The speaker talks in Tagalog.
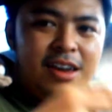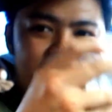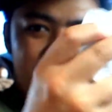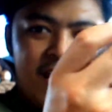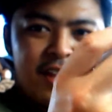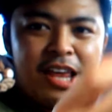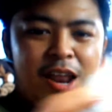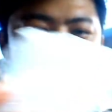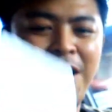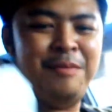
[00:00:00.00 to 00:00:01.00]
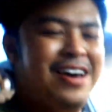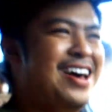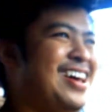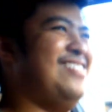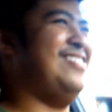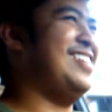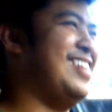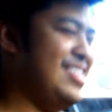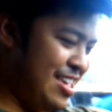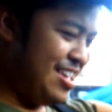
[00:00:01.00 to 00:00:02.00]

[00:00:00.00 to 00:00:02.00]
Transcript: hindi lang dalawa mga kaibigan